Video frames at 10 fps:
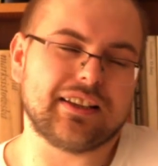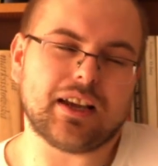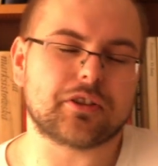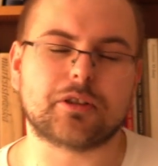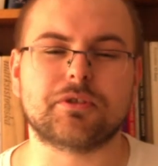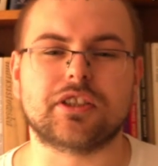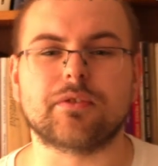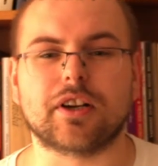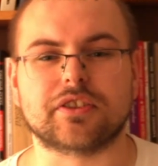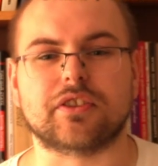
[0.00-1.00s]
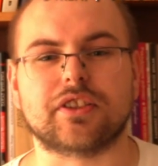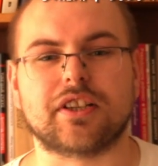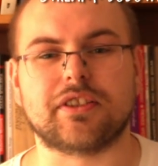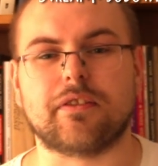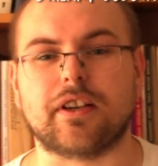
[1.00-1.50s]
Ja już osobiście nie mogę się
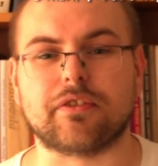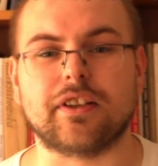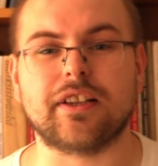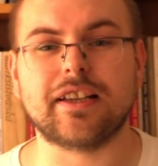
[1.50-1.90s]
doczekać, nie wiem jak wy.